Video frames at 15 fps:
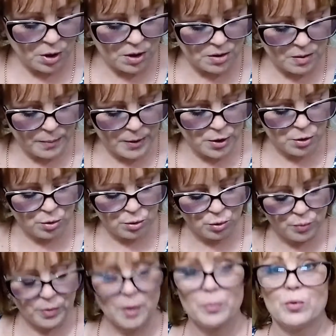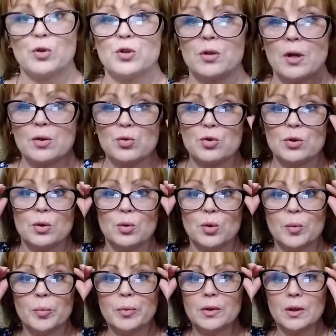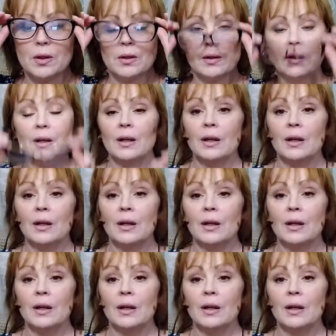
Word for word: что я не запачкаюсь. У меня в прошлый раз уже такое было